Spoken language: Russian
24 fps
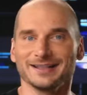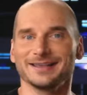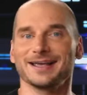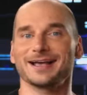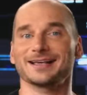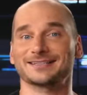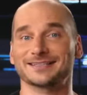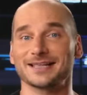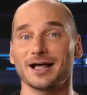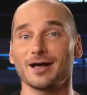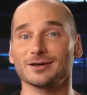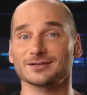Не
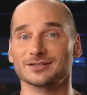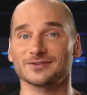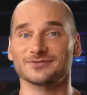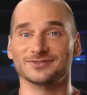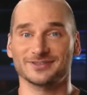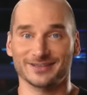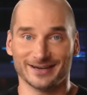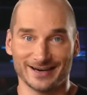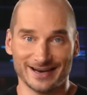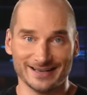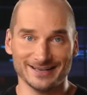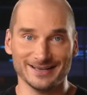остался
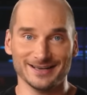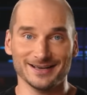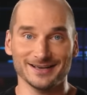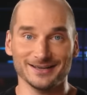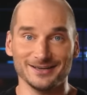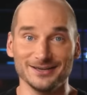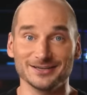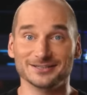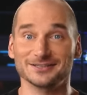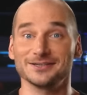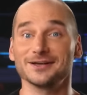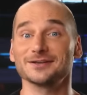в стороне
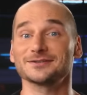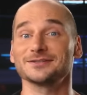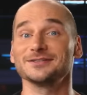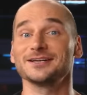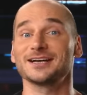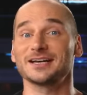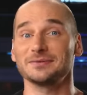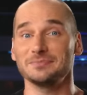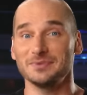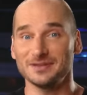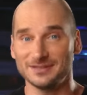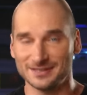и
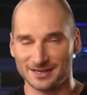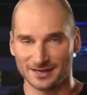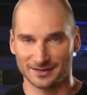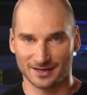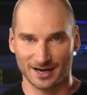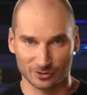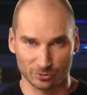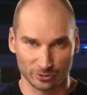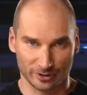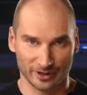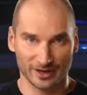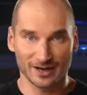Следственный
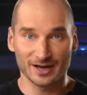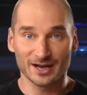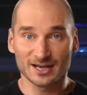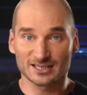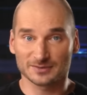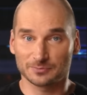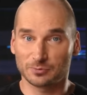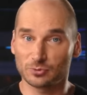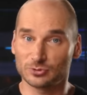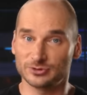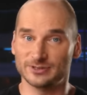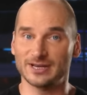комитет, который
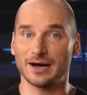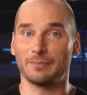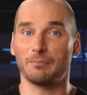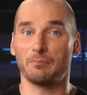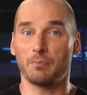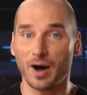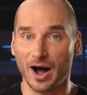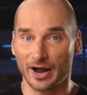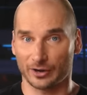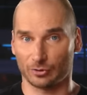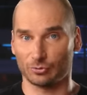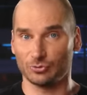спустя
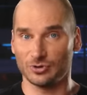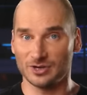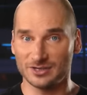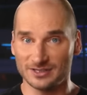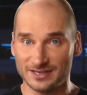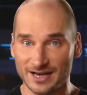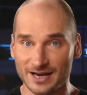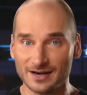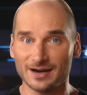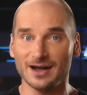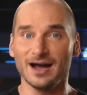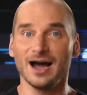пару
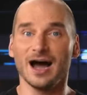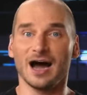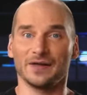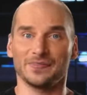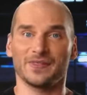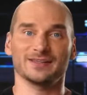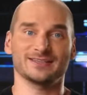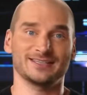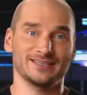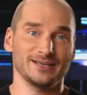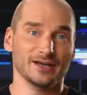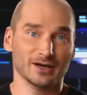недель
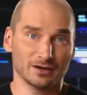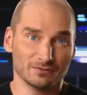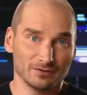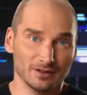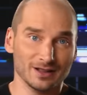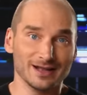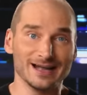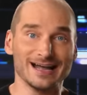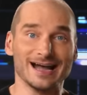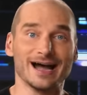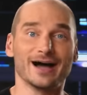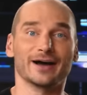
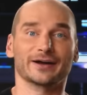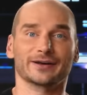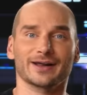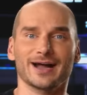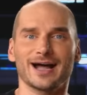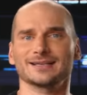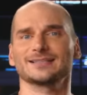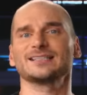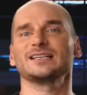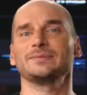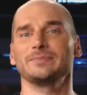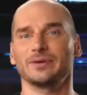анонсировал
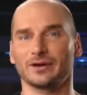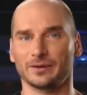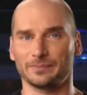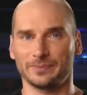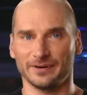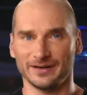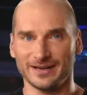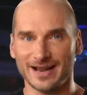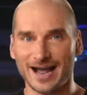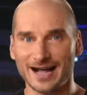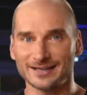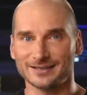разные
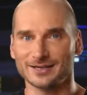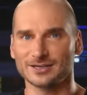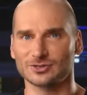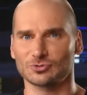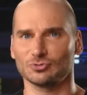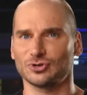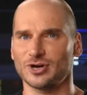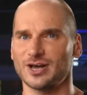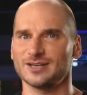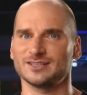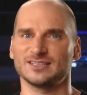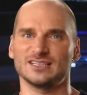мероприятия
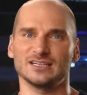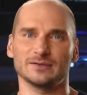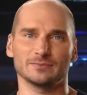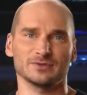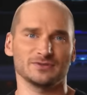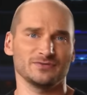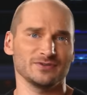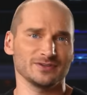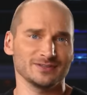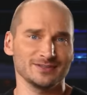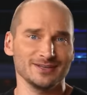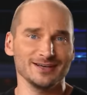с
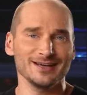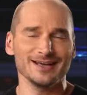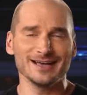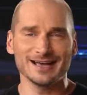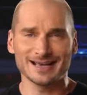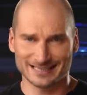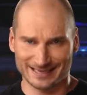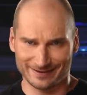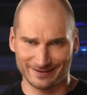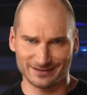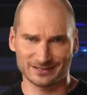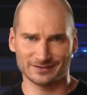участием звезды
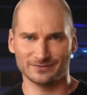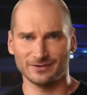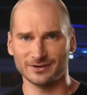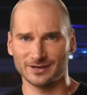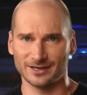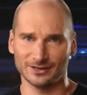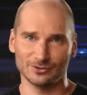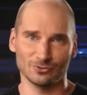советского